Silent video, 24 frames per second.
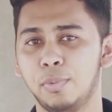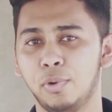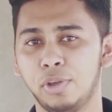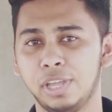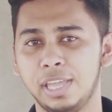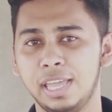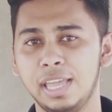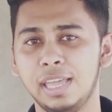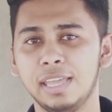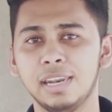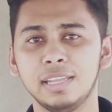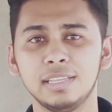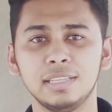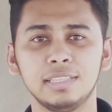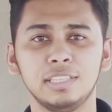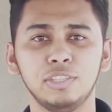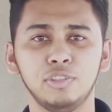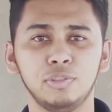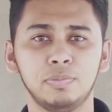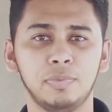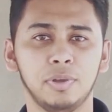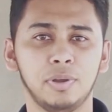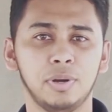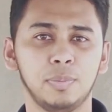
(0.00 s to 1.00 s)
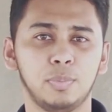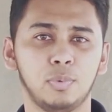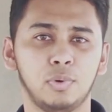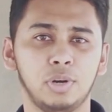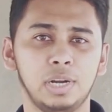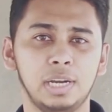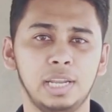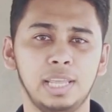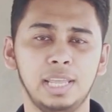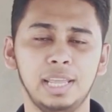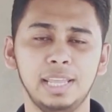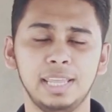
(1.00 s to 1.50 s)
এবং ইংরেজি নিউজ পেপার
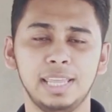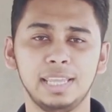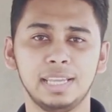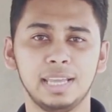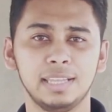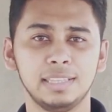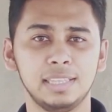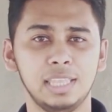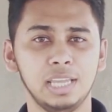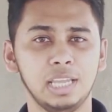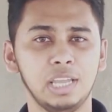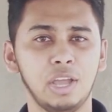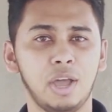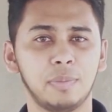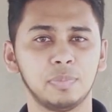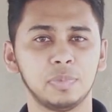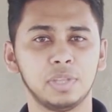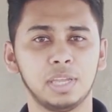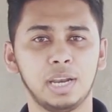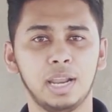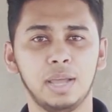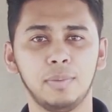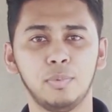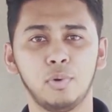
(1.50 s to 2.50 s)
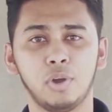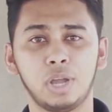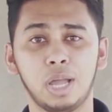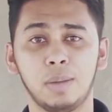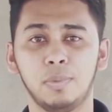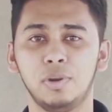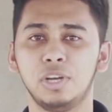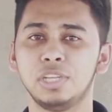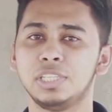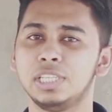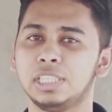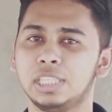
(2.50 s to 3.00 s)
পড়লে এখান থেকে আপনারা
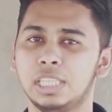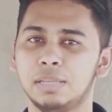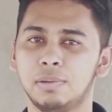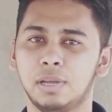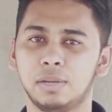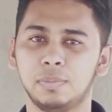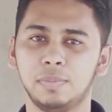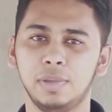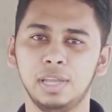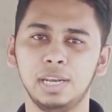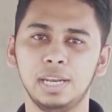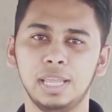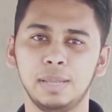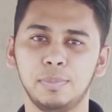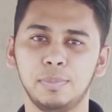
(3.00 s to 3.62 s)
ভোকাবুলারি শিখতে পারবেন